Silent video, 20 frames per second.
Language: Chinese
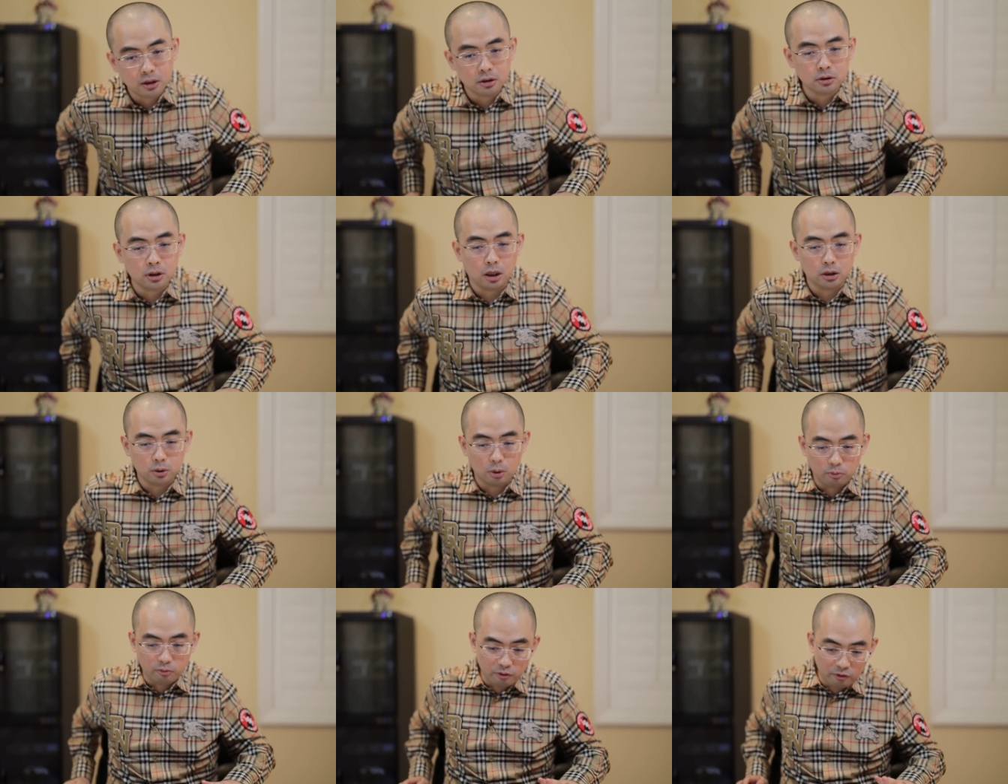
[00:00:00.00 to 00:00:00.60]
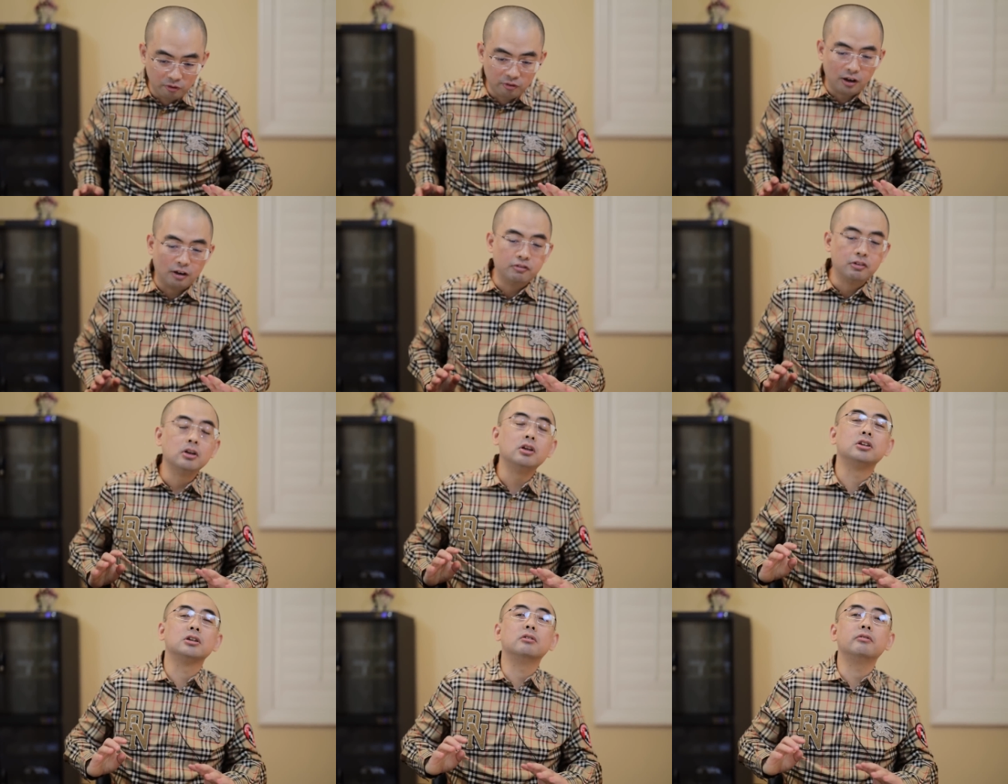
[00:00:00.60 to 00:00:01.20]
登呢有如下
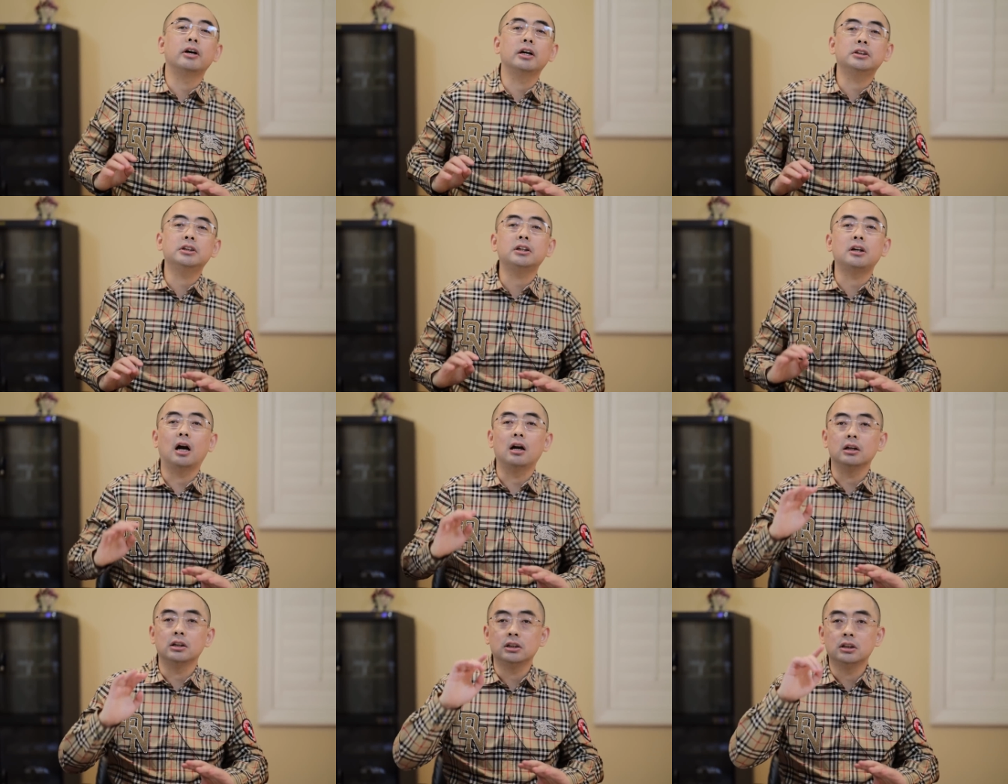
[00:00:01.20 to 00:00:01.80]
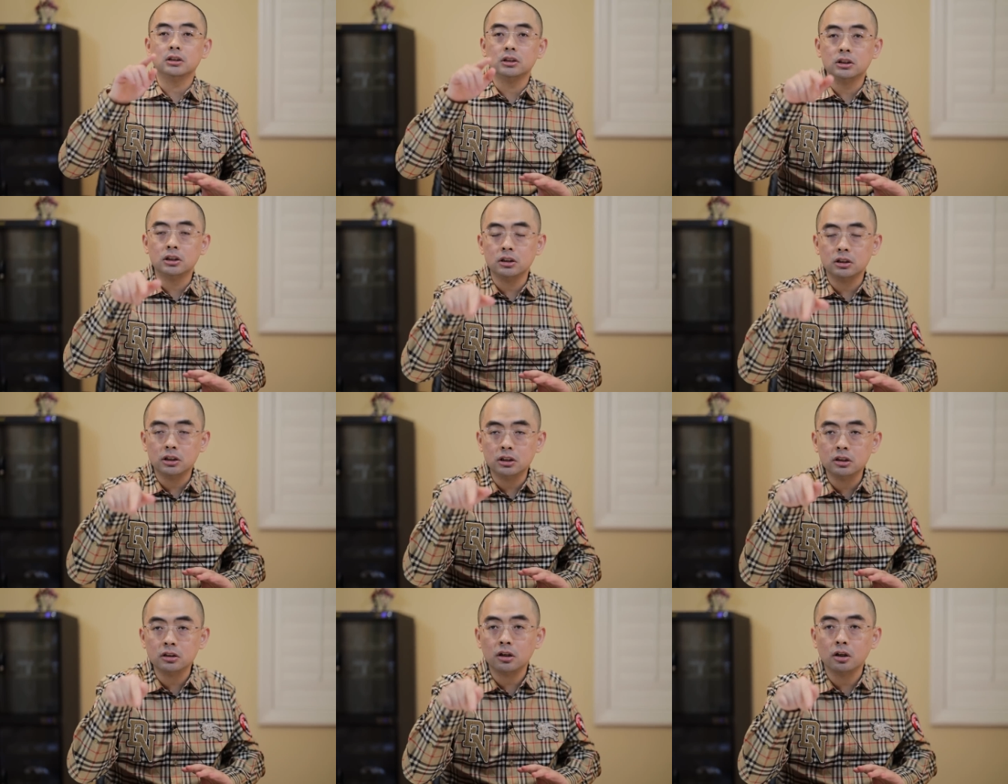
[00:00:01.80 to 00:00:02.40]
犯罪行为，这点一定一
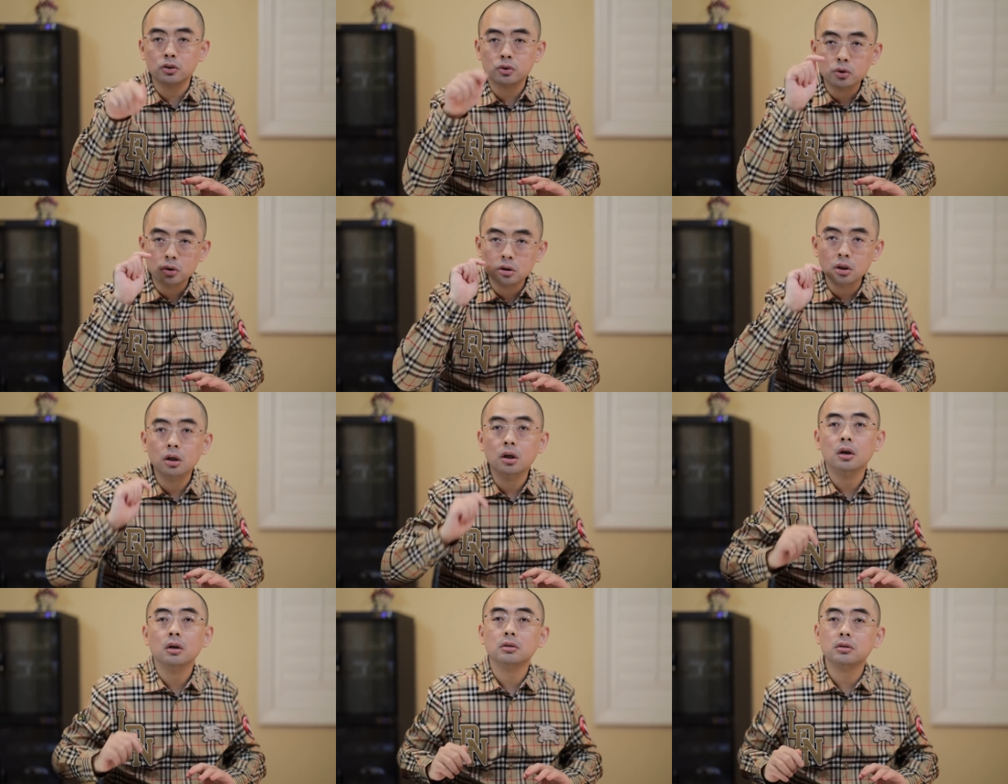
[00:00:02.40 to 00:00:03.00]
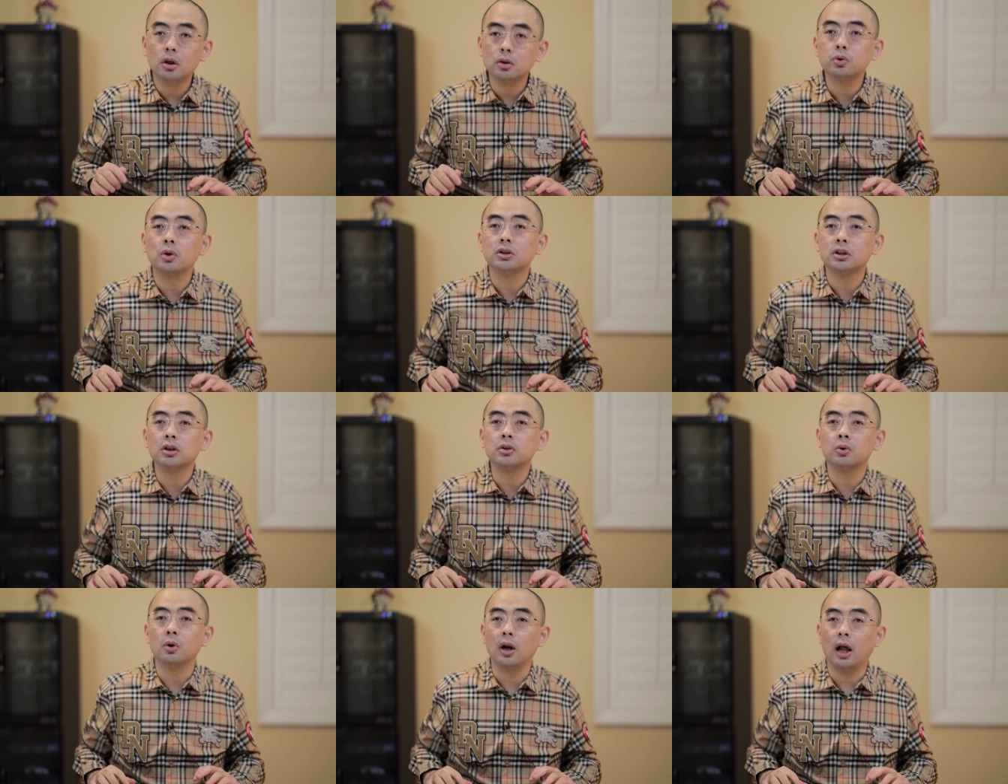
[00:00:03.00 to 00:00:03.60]
定一定要要说
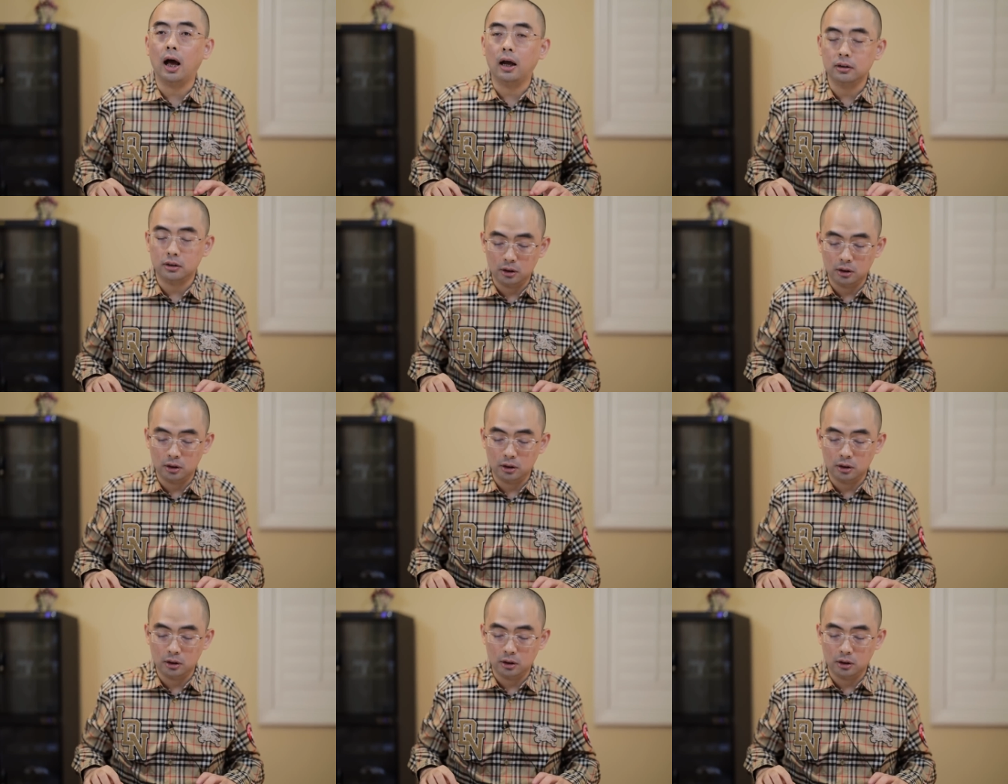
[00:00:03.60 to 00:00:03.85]
清楚了。